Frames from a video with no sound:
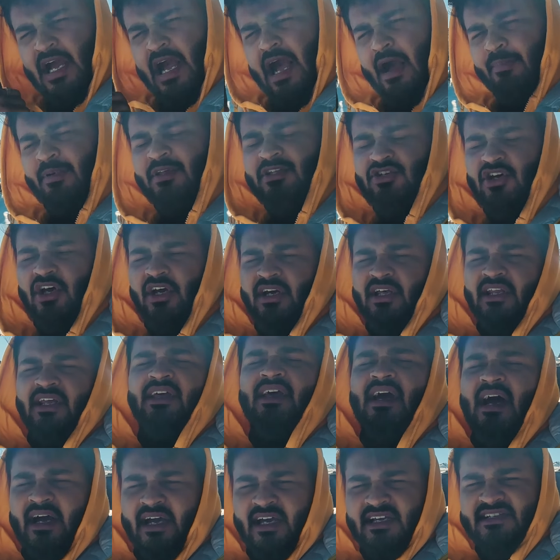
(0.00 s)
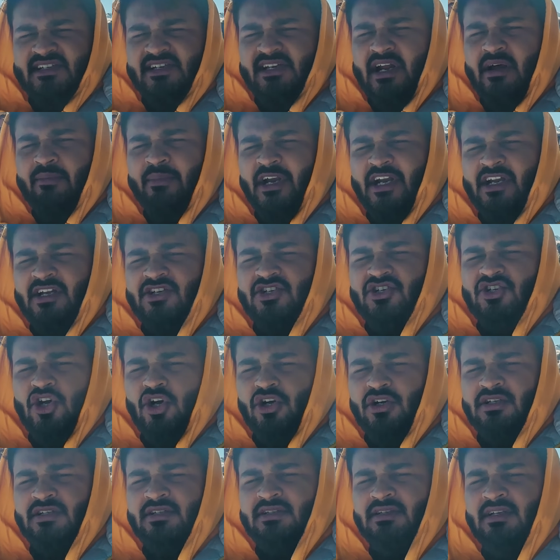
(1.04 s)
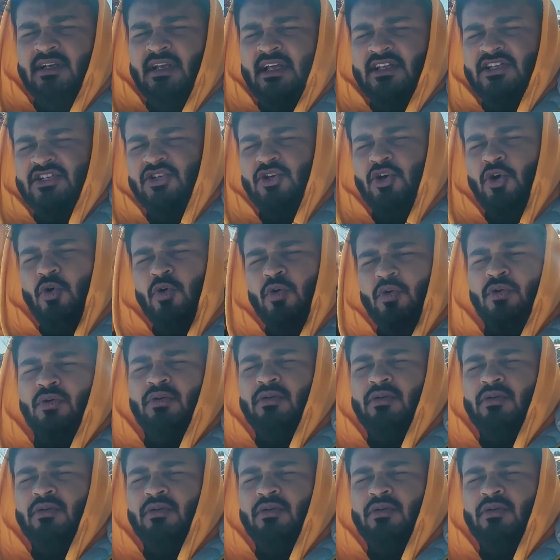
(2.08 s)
आप इंजॉय करिए यहाँ के सिनेमेटिक शॉट्स लेट्स गो